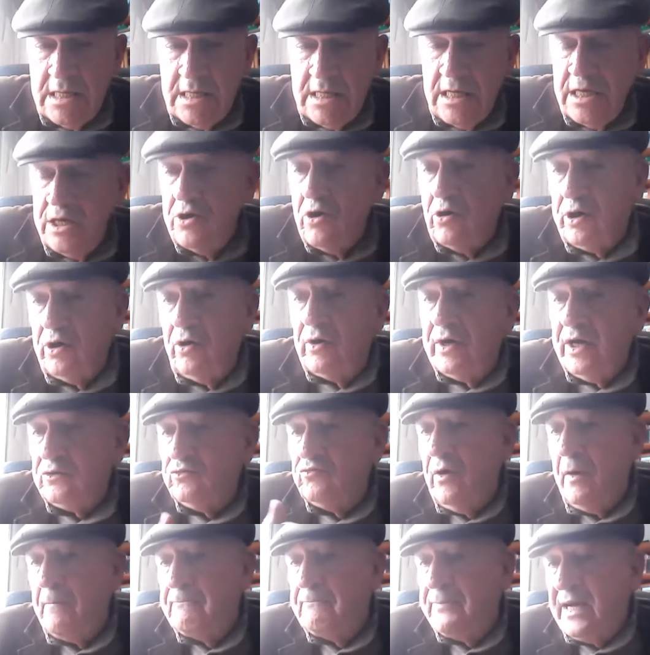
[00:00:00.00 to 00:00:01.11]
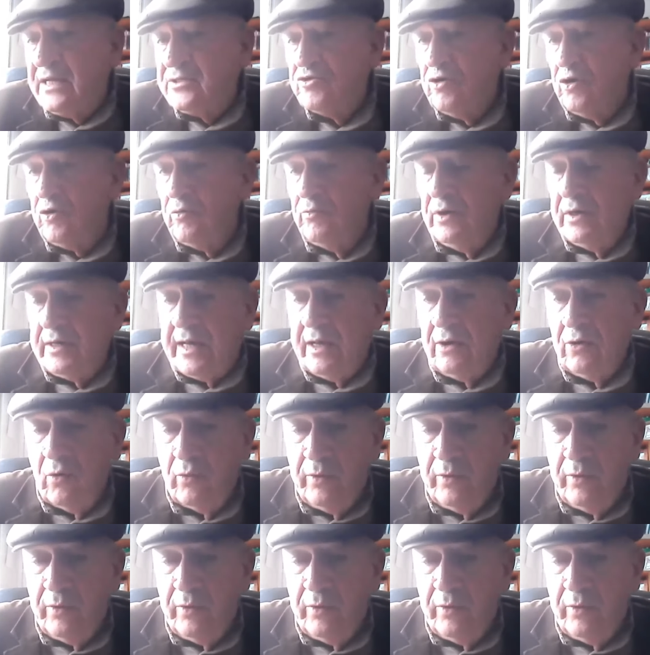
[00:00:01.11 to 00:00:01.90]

Y yo creo que estos espacios como el que nos